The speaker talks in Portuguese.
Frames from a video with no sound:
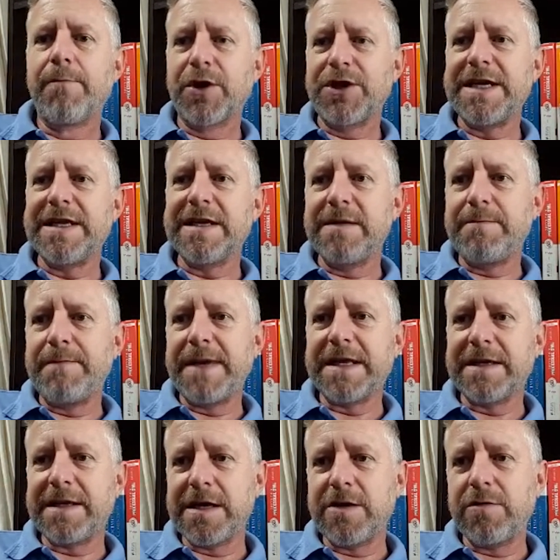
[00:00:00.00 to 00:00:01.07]
Proteína de
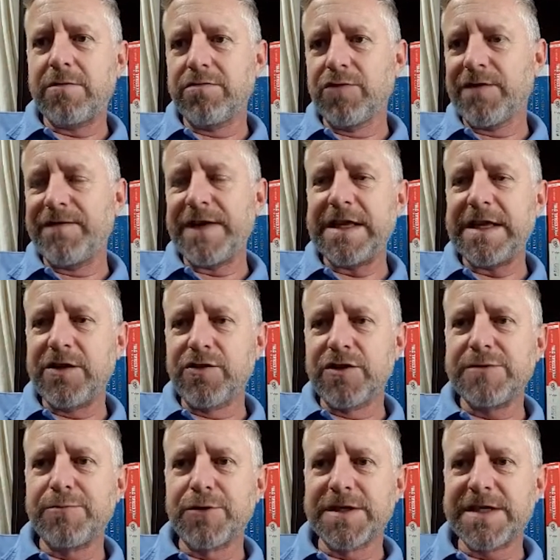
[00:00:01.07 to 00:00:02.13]
pena tem
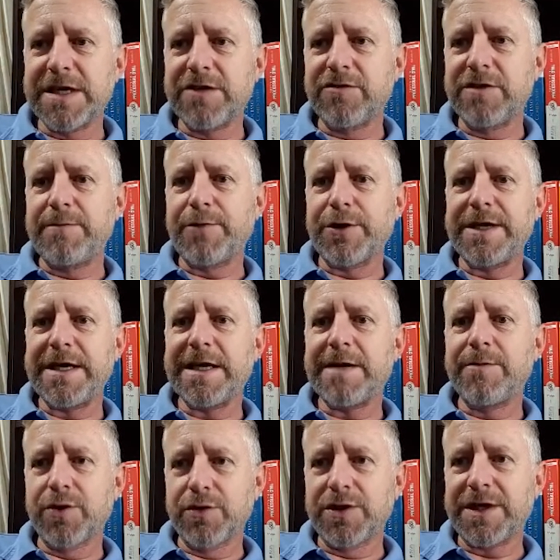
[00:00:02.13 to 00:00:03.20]
92% de
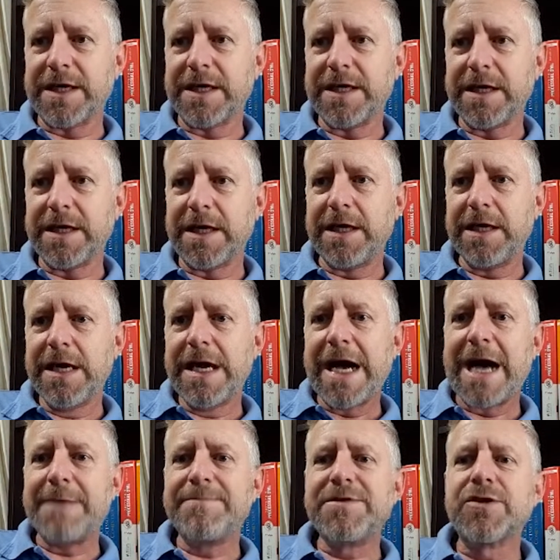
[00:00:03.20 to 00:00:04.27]
proteína bruta. Né?
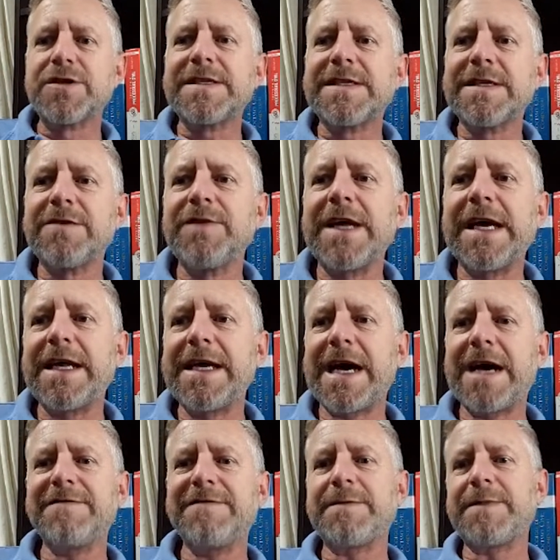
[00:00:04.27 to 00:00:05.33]
A absorção dela em
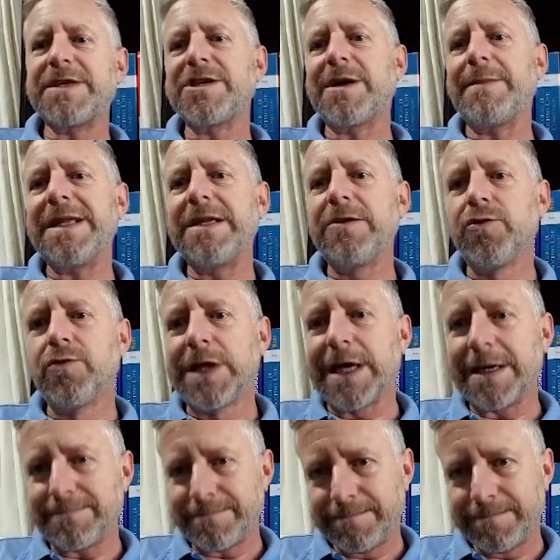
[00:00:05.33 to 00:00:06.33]
aves é praticamente nula.